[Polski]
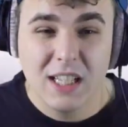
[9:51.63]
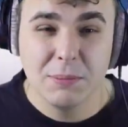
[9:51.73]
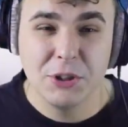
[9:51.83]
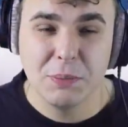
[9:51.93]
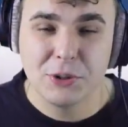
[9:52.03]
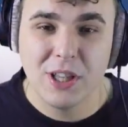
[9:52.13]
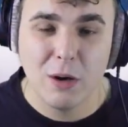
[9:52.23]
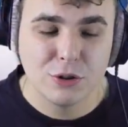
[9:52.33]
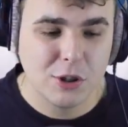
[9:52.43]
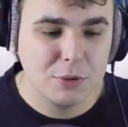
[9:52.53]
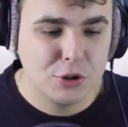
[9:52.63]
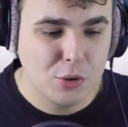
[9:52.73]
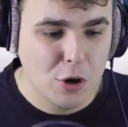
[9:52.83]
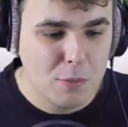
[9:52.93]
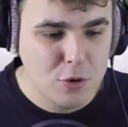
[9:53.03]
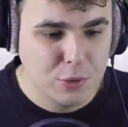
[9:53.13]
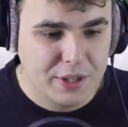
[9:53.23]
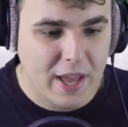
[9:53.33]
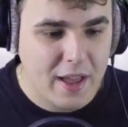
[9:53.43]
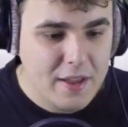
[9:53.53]
Teraz by się przydało zrobić drugą
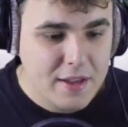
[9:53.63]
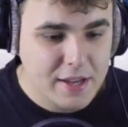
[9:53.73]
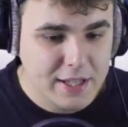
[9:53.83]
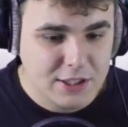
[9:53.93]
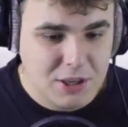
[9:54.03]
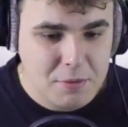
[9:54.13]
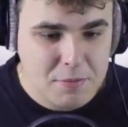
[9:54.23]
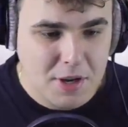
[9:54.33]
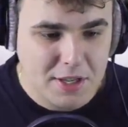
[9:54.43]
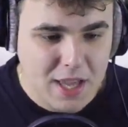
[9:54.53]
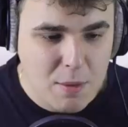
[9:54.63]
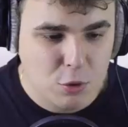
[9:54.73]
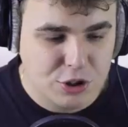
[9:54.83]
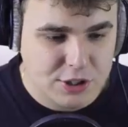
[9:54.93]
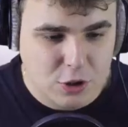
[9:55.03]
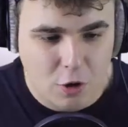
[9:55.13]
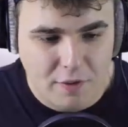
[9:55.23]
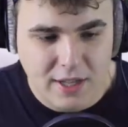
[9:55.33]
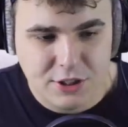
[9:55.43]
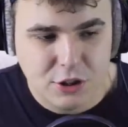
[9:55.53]
rundę, y, żebym y, ja mógł się
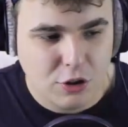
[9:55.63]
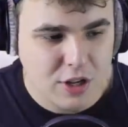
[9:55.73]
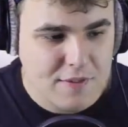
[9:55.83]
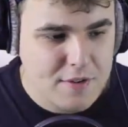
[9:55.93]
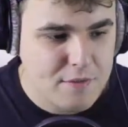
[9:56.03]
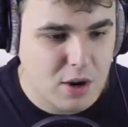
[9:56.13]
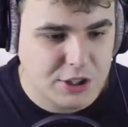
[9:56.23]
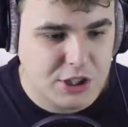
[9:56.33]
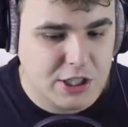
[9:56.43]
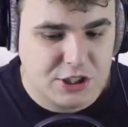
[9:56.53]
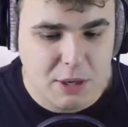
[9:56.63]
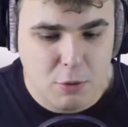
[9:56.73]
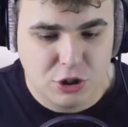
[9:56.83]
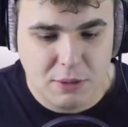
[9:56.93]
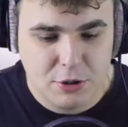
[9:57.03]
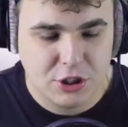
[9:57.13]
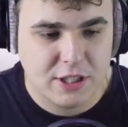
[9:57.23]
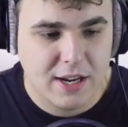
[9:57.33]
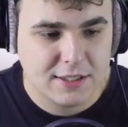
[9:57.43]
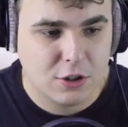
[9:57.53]
schować Tylko nie wiem właśnie, gdzie możemy się
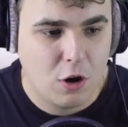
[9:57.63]
teraz